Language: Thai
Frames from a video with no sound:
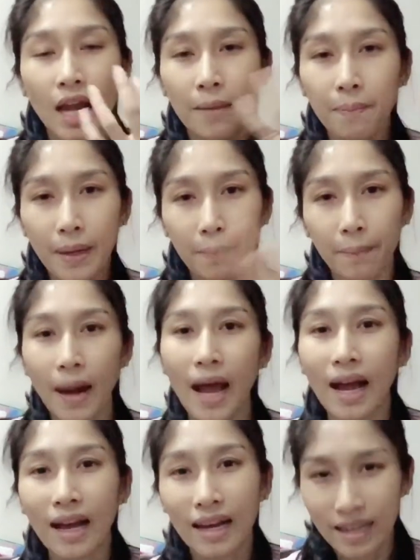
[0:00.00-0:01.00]
ให้เปล่งป
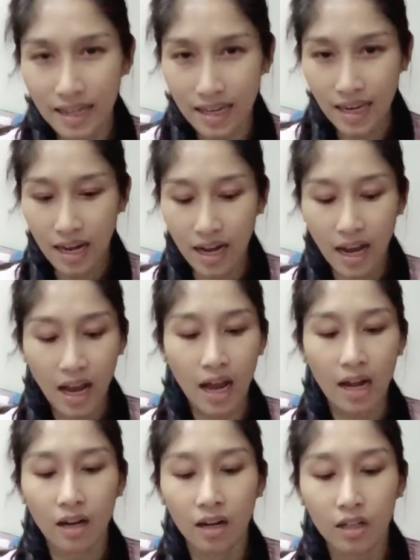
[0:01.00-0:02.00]
ลั่งอะไรอย่างเงี้ยนะ
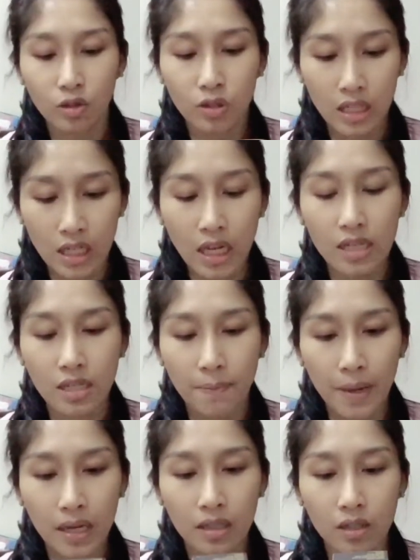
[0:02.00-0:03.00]
คะแล้วก็ตัวนี้เนี่ยจะ
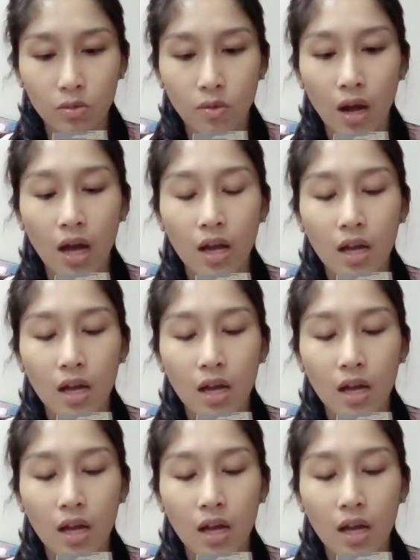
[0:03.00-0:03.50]
เป็นตัว